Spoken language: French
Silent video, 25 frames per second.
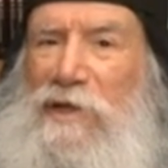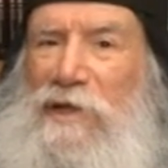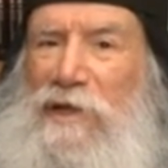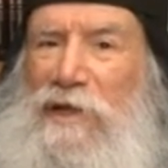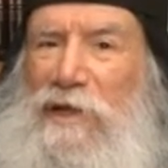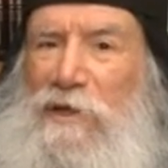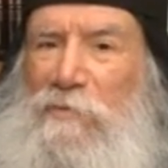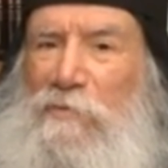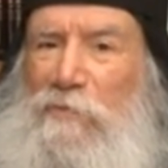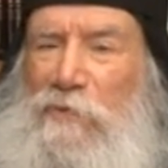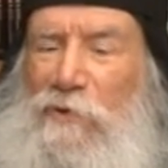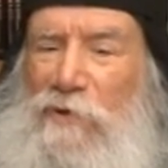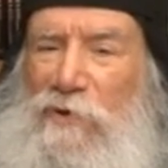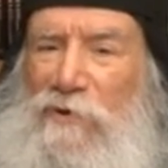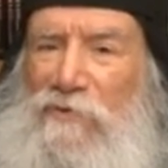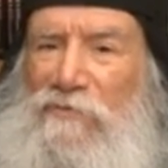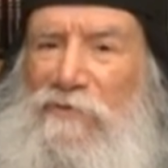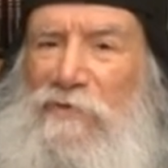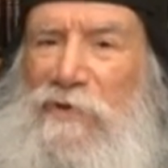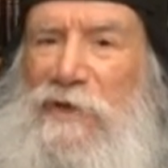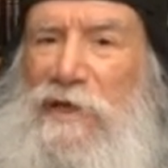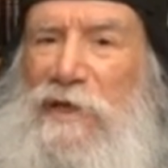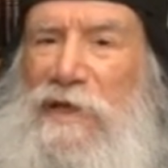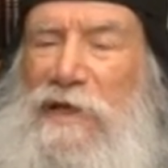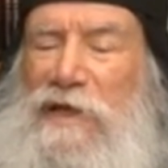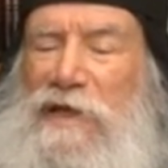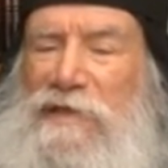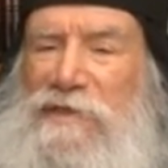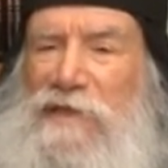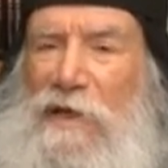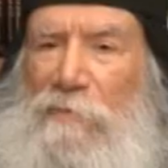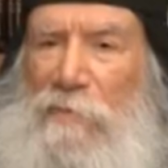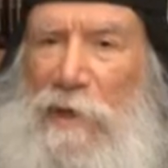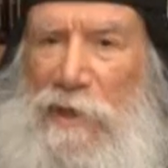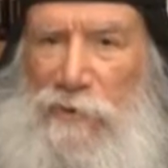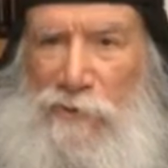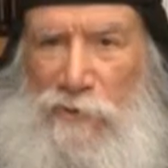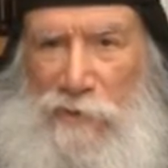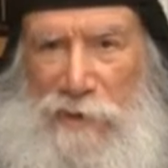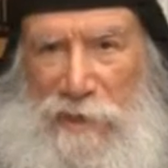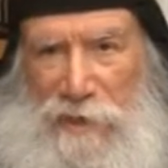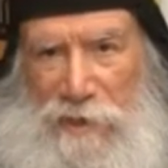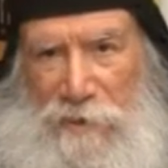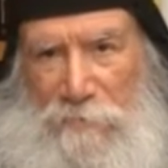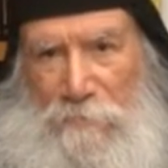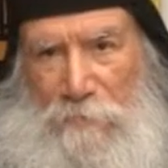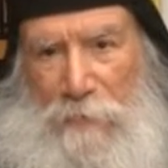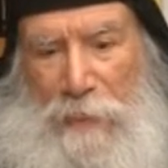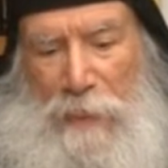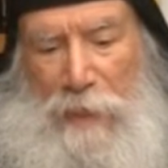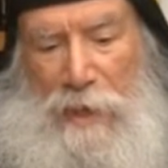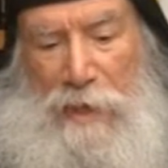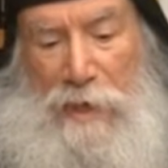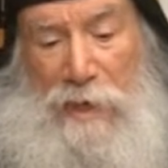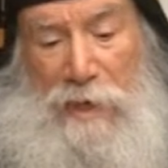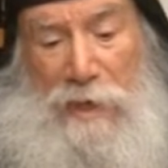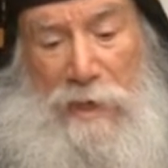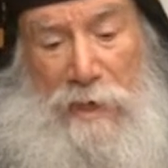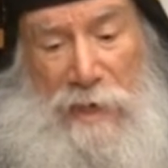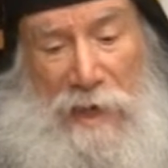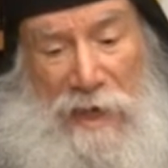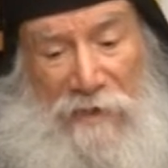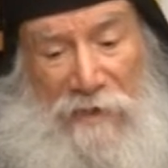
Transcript: les pauvres, les abandonnés. Et